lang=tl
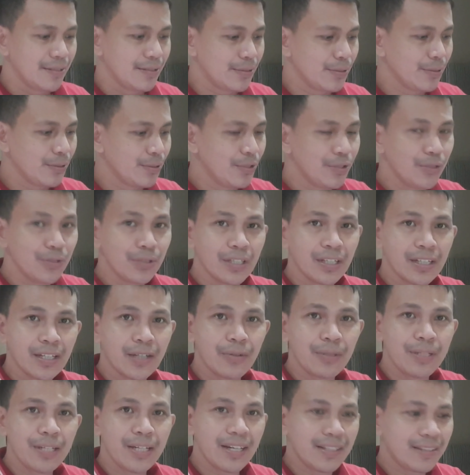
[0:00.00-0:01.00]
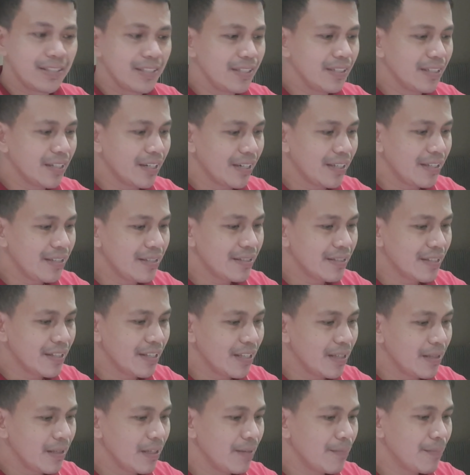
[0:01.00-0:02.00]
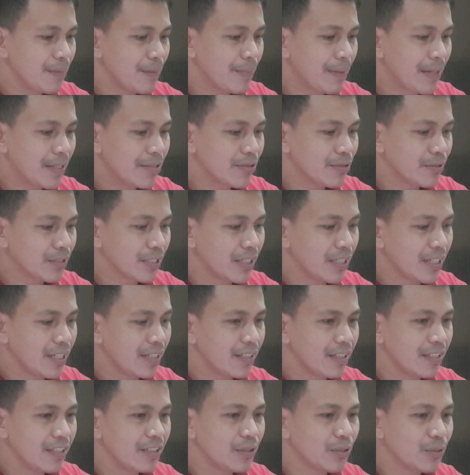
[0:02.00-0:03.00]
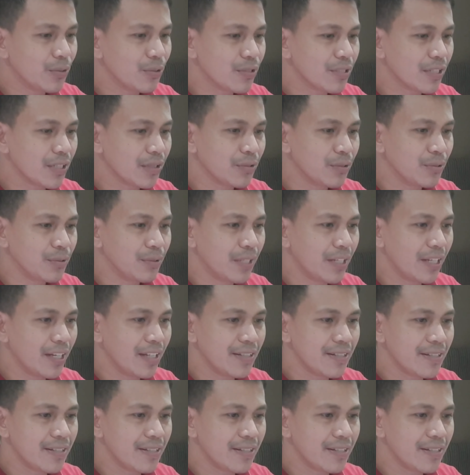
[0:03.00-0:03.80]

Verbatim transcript: So, yung gagawin natin guys, ipapasok na natin ito sa Google